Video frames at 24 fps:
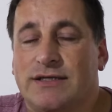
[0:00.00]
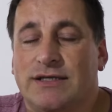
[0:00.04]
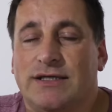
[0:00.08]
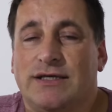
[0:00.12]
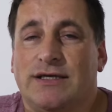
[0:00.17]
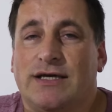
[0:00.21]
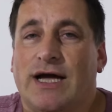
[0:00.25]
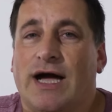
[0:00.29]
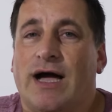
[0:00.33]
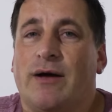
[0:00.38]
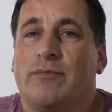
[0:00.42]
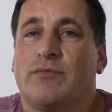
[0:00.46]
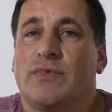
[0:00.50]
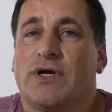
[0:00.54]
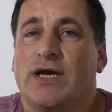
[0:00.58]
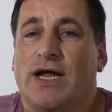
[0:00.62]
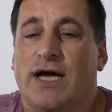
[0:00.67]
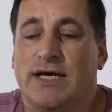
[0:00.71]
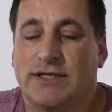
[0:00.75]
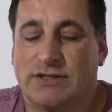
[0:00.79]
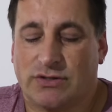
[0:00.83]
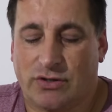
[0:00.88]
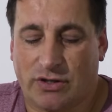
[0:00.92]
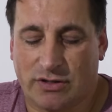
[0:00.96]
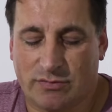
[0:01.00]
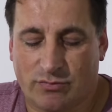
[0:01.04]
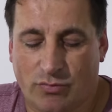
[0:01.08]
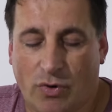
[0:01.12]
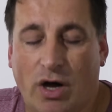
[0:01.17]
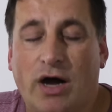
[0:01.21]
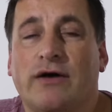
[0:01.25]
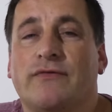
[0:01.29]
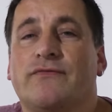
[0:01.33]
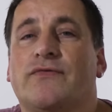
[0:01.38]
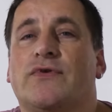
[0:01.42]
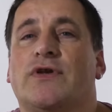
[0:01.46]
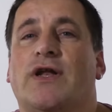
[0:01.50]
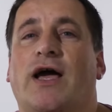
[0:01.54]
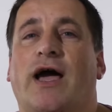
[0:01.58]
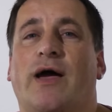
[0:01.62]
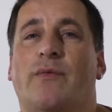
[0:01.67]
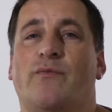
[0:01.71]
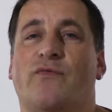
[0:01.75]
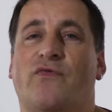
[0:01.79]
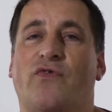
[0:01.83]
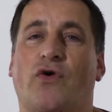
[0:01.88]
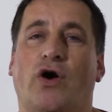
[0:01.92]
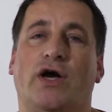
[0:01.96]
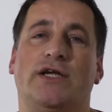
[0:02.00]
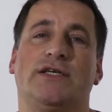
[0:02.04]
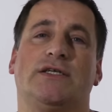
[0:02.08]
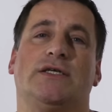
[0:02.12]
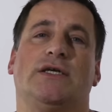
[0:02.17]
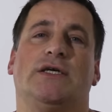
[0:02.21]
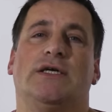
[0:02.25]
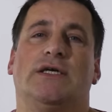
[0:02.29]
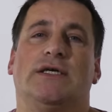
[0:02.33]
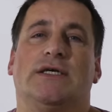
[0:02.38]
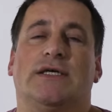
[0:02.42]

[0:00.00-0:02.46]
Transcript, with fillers: die kam gleich heute Morgen von einem Freund.